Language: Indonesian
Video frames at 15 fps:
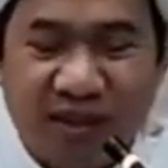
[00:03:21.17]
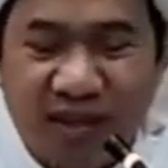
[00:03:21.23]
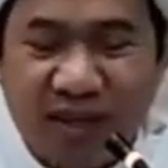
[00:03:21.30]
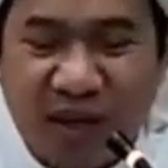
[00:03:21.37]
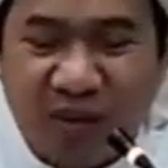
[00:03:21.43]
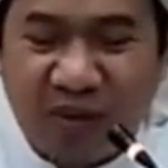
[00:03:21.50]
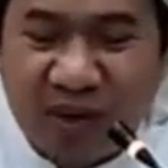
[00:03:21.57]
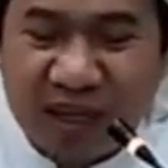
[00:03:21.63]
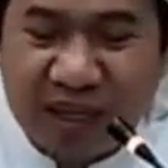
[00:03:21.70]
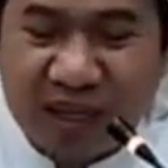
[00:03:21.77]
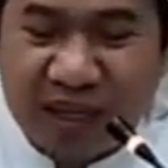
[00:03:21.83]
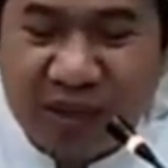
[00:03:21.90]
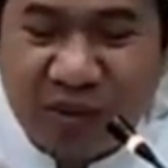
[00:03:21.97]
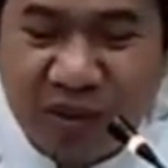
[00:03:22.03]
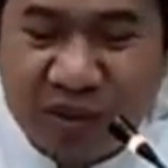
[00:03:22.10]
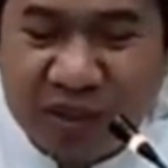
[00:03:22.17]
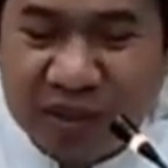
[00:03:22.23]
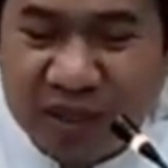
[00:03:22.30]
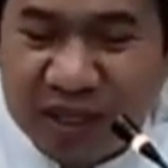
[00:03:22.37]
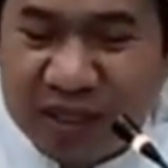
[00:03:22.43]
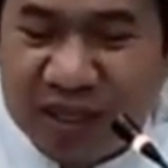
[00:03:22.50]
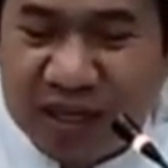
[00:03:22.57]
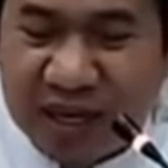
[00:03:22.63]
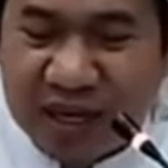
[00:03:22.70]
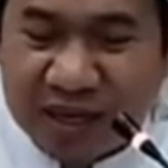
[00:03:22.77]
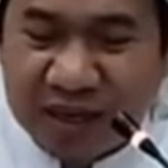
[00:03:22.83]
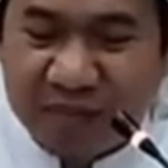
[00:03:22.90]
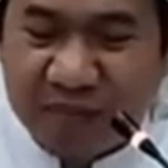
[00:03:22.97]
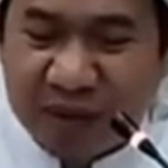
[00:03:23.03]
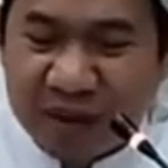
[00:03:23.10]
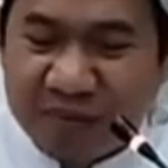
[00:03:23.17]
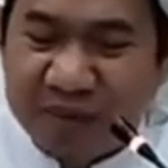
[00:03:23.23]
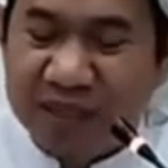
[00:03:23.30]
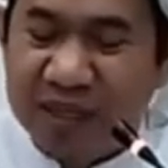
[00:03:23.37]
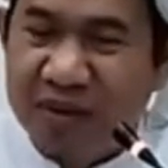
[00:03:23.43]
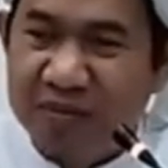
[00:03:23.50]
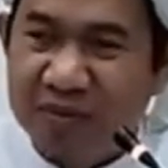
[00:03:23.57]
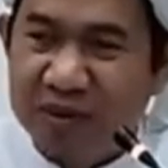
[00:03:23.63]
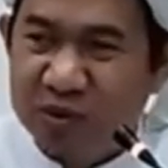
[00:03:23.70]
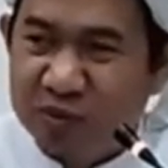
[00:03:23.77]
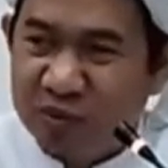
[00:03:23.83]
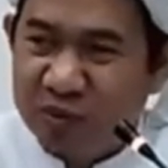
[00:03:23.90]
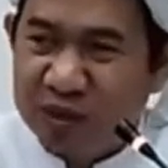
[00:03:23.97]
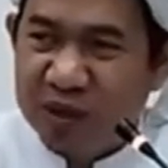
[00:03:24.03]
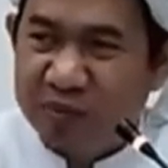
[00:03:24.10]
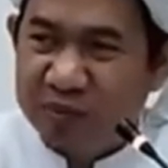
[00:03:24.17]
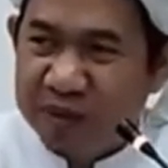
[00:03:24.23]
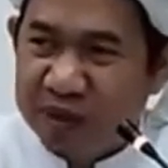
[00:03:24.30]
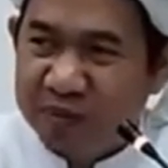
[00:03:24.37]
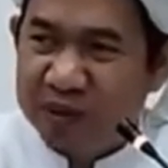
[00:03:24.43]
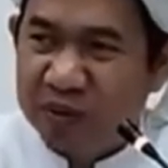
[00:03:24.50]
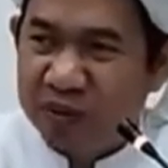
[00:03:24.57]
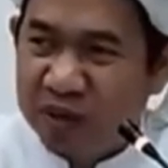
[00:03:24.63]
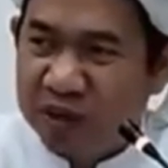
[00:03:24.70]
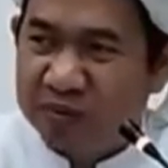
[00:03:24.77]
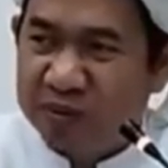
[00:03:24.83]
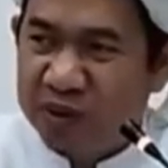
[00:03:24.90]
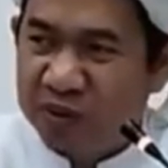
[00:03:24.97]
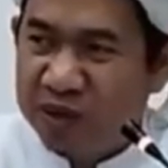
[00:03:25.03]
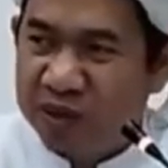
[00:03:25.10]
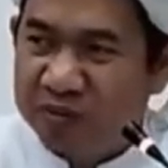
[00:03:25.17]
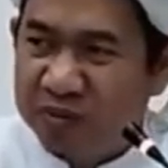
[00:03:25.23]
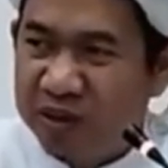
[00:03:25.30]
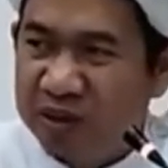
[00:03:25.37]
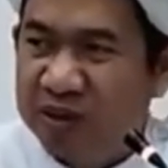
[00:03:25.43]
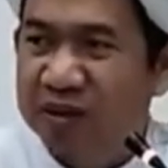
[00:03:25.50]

di awal kita tulis tidak ada pendapat kami semuanya ada pendapat ulama-ulama